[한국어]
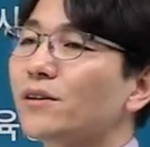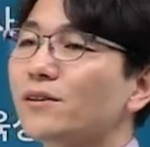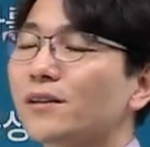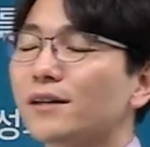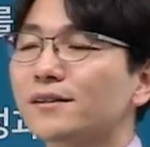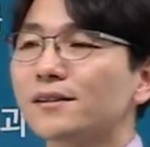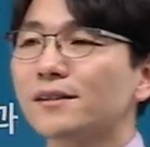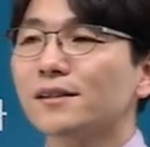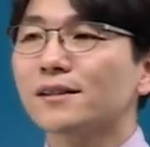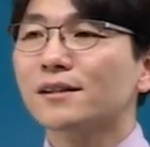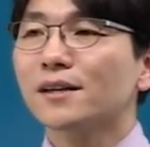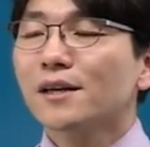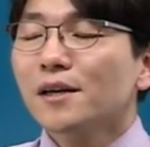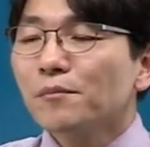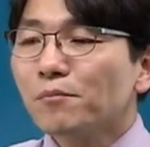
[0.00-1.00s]
이런
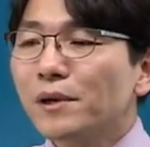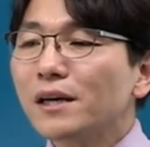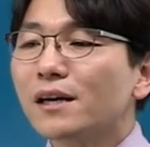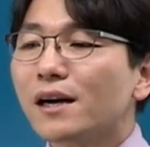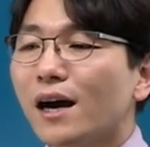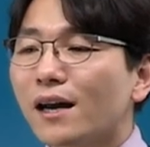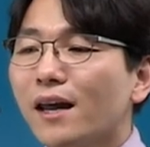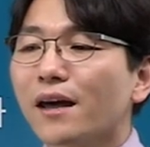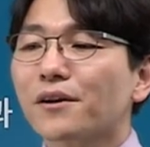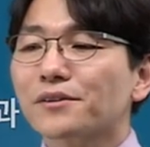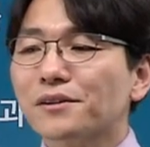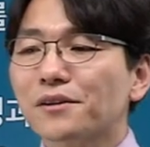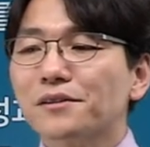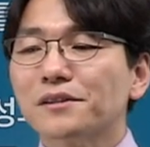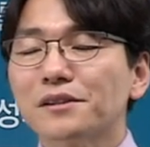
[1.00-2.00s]
데들은 민간의
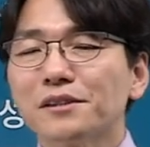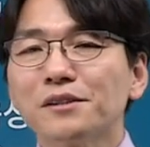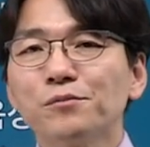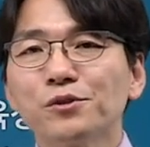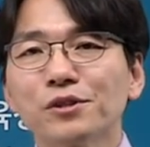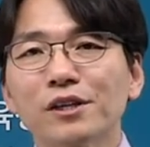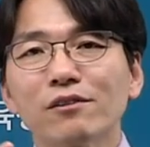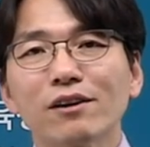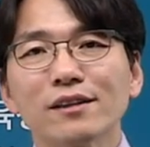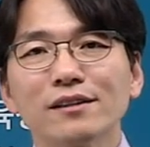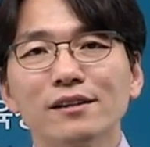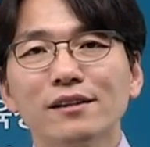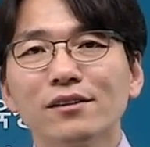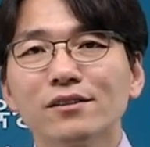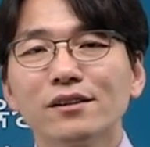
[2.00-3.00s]
어떤 그
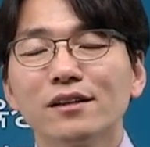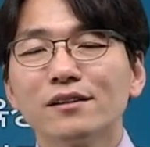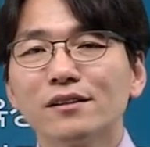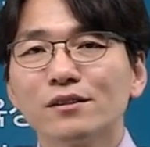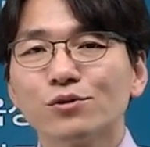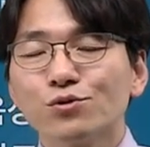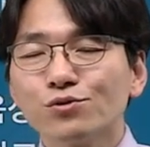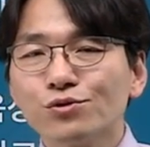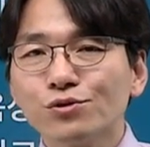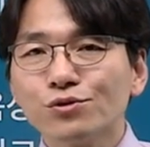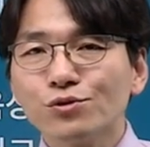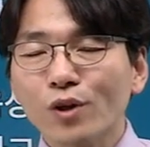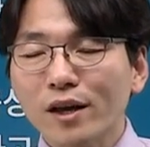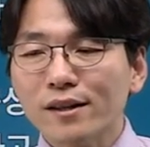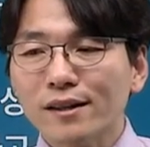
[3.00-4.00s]
금융기관들 이런 데들을
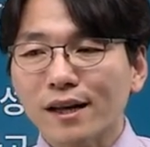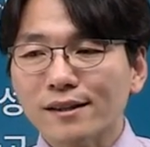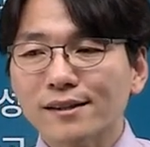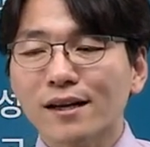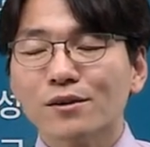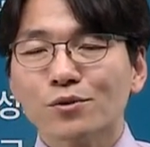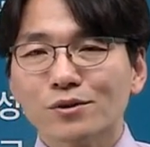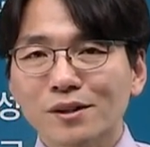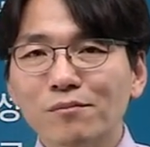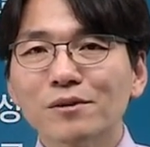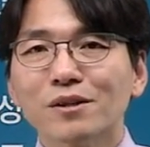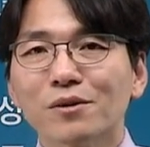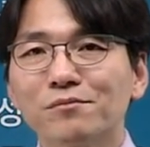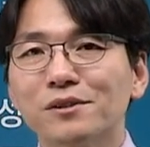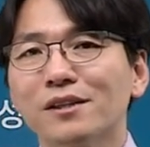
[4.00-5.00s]
주된 대상으로
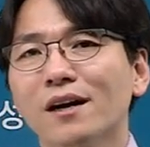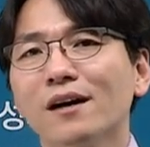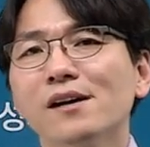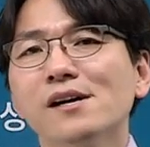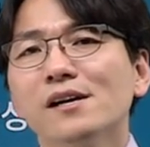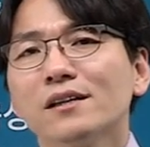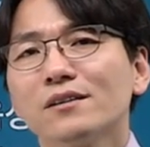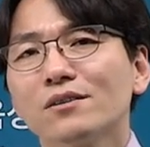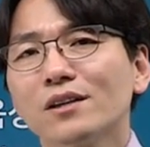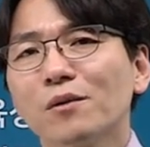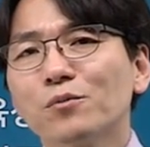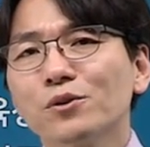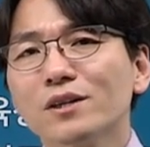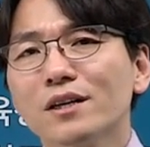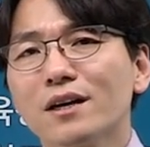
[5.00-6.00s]
삼는 겁니다. 그러다
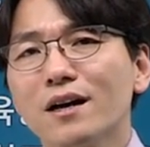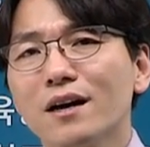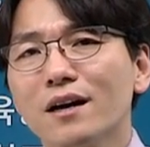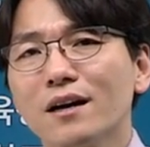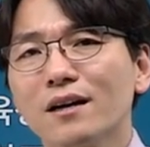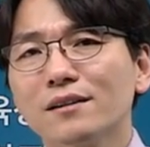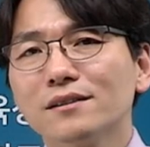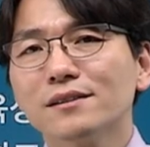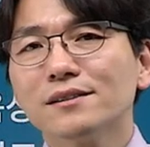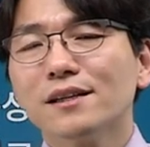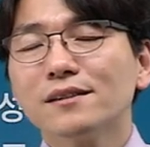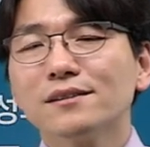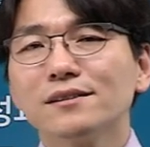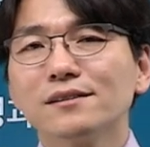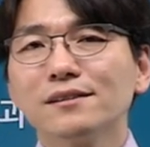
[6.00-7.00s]
보니까는
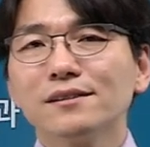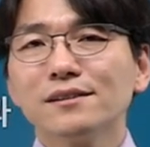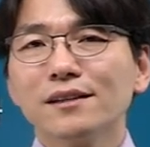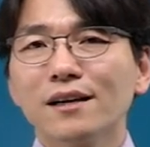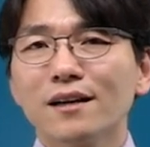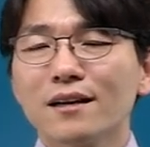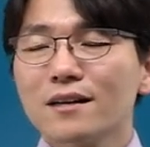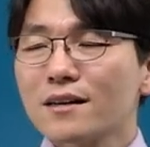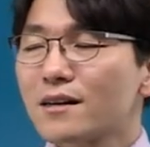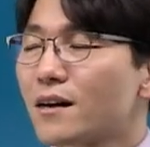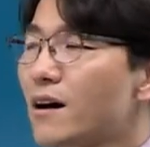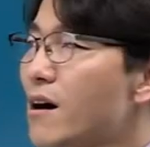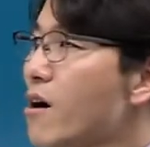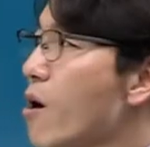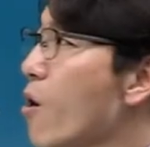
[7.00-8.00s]
사실은 이제
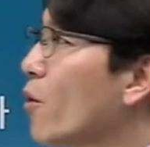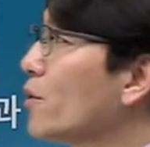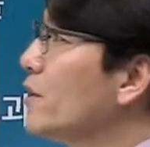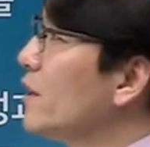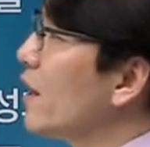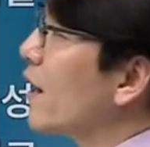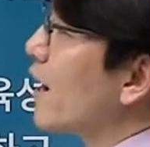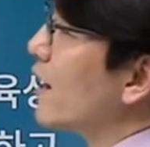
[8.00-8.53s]
어, 어디에